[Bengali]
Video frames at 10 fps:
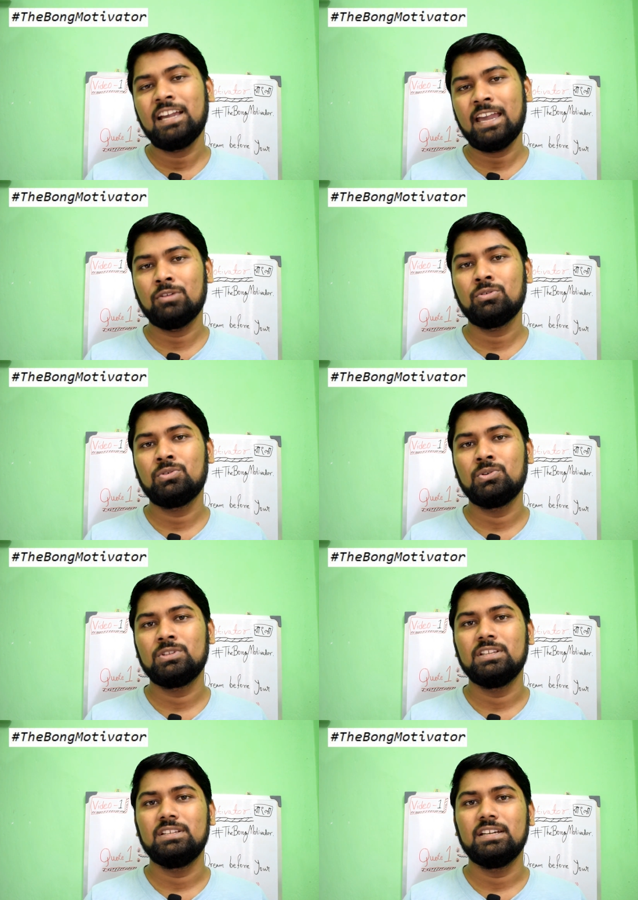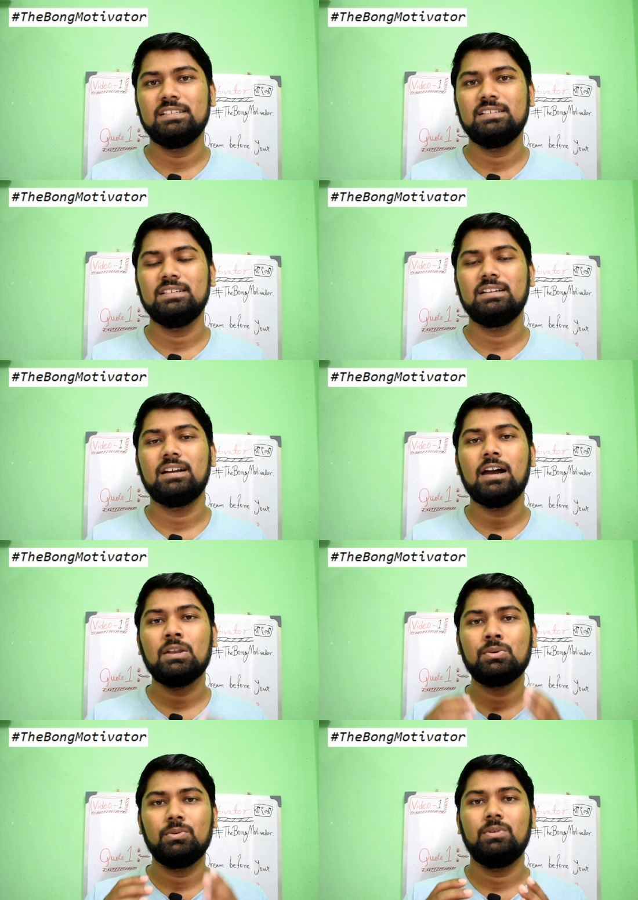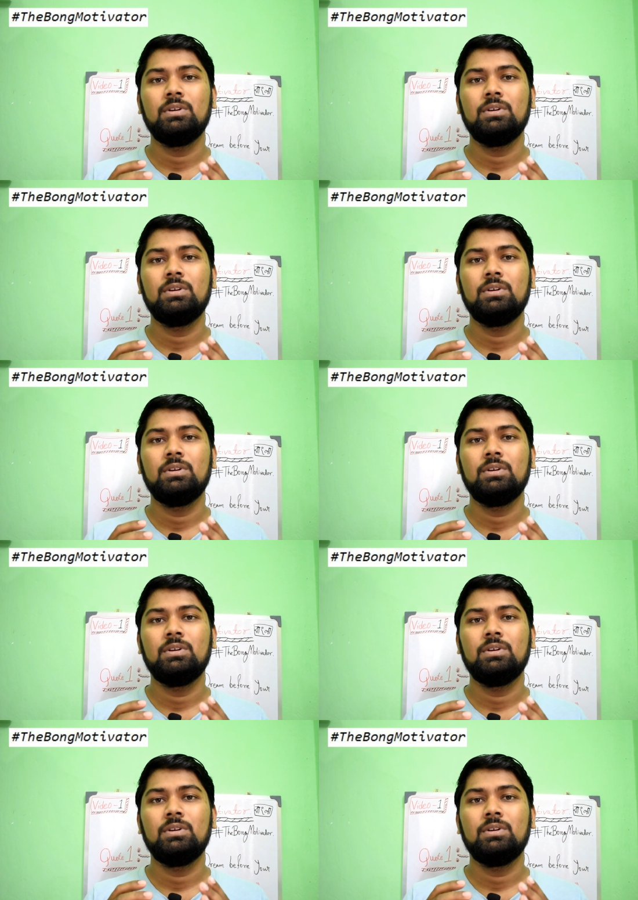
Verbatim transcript: কেন করতে চাইছি কারণ